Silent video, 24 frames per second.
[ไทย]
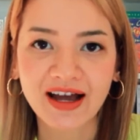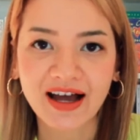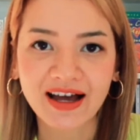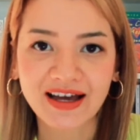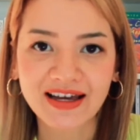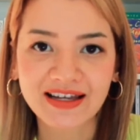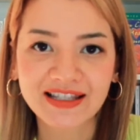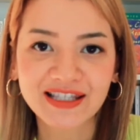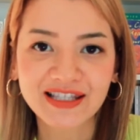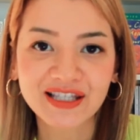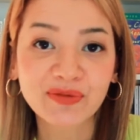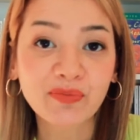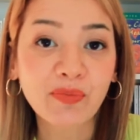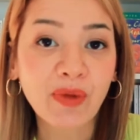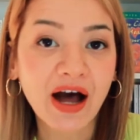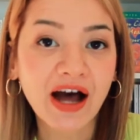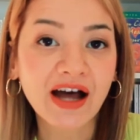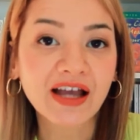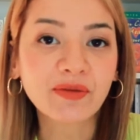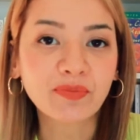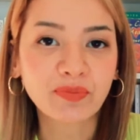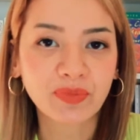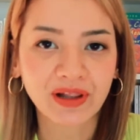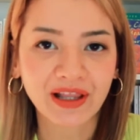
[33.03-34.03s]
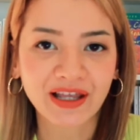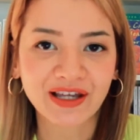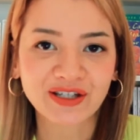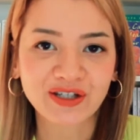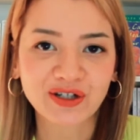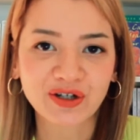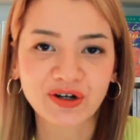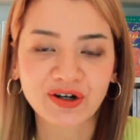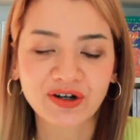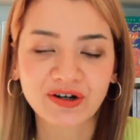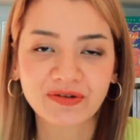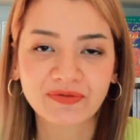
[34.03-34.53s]
it's my
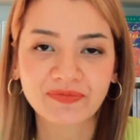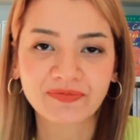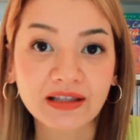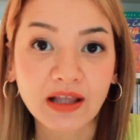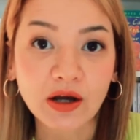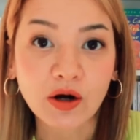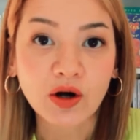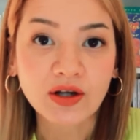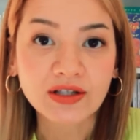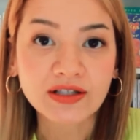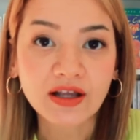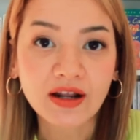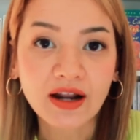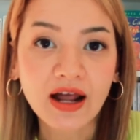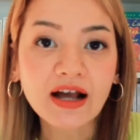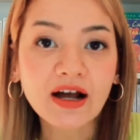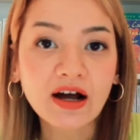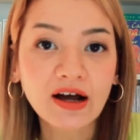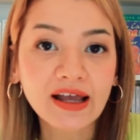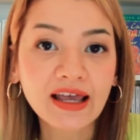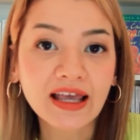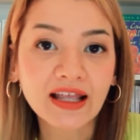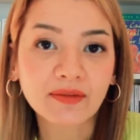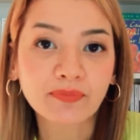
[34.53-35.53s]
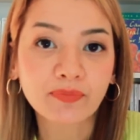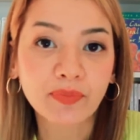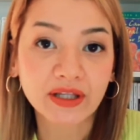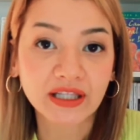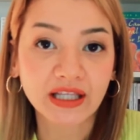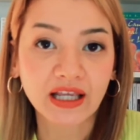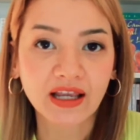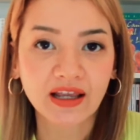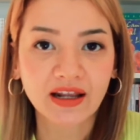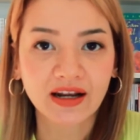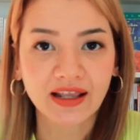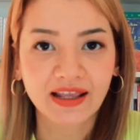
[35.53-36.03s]
pleasure แล้วคอสซาร่าก็เห็นปฏิ
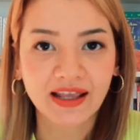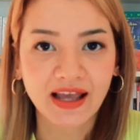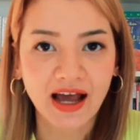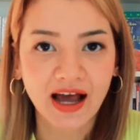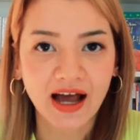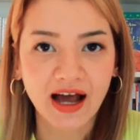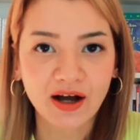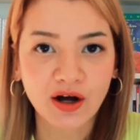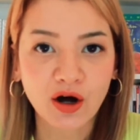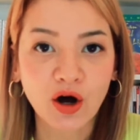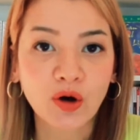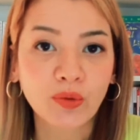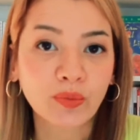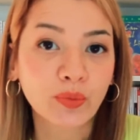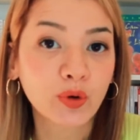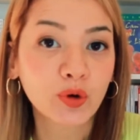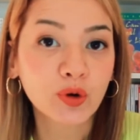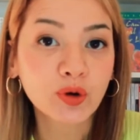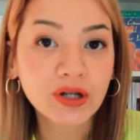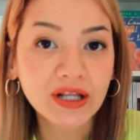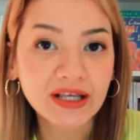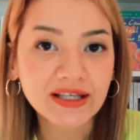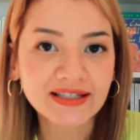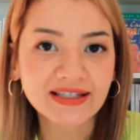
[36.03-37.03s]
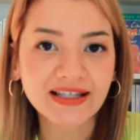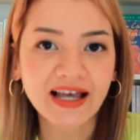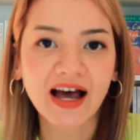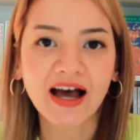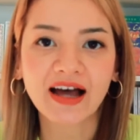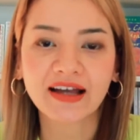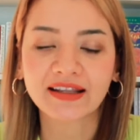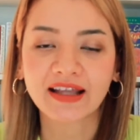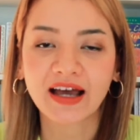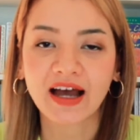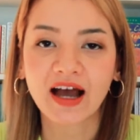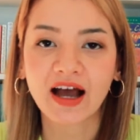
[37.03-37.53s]
กิริยาของผู้โดยสาร
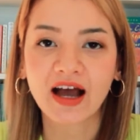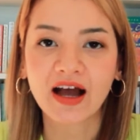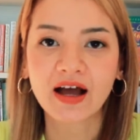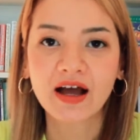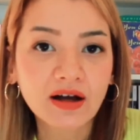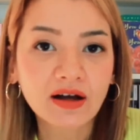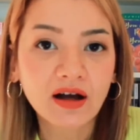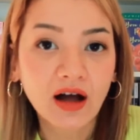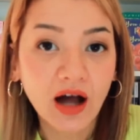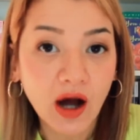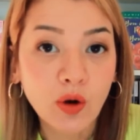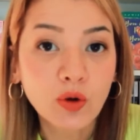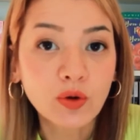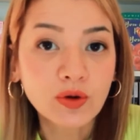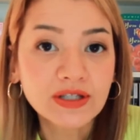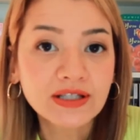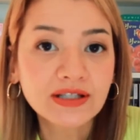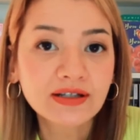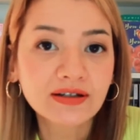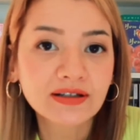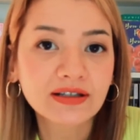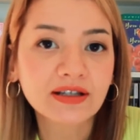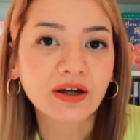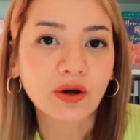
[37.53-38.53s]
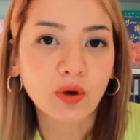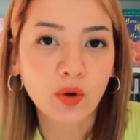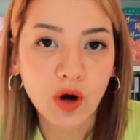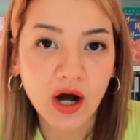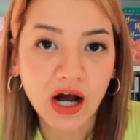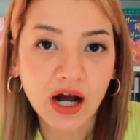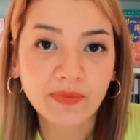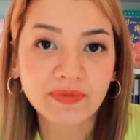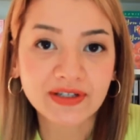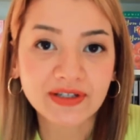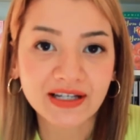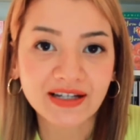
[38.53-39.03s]
นะคะเขารู้สึกถึงควา
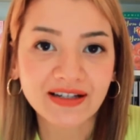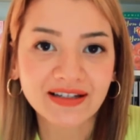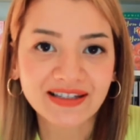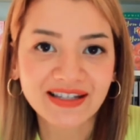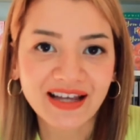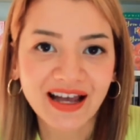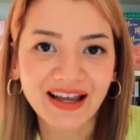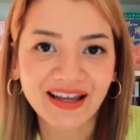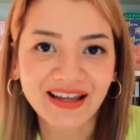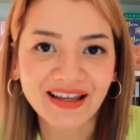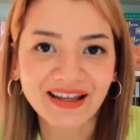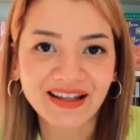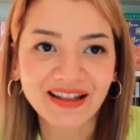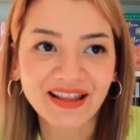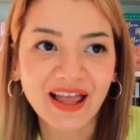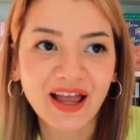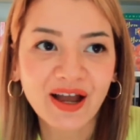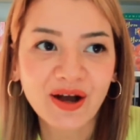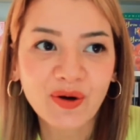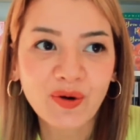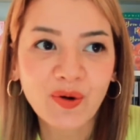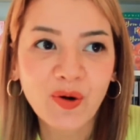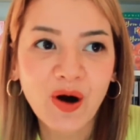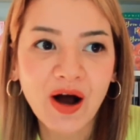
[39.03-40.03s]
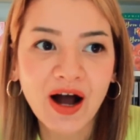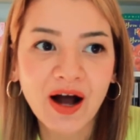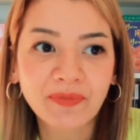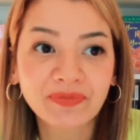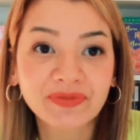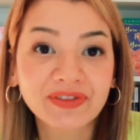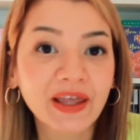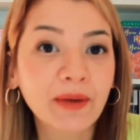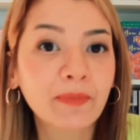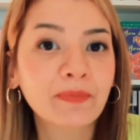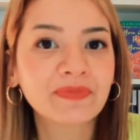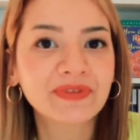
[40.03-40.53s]
มจริงใจและความ
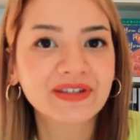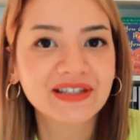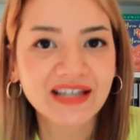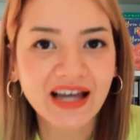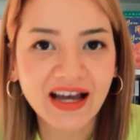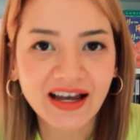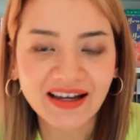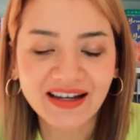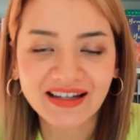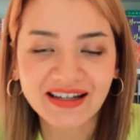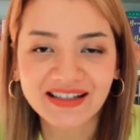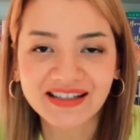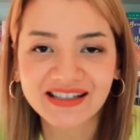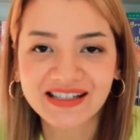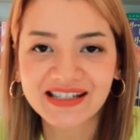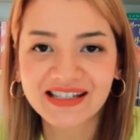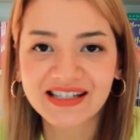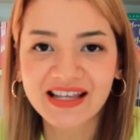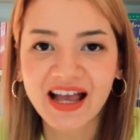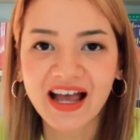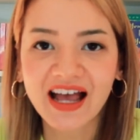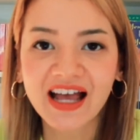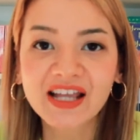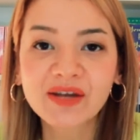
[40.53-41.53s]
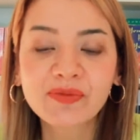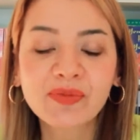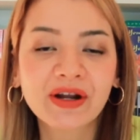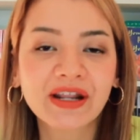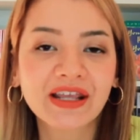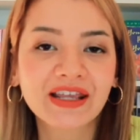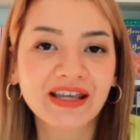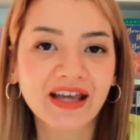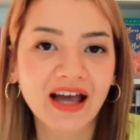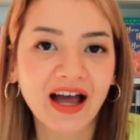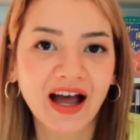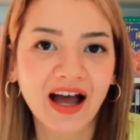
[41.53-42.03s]
เต็มใจที่จะให้บริ
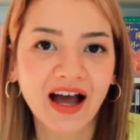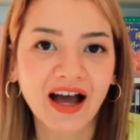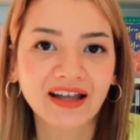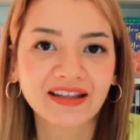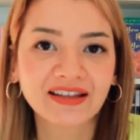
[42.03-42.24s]
การ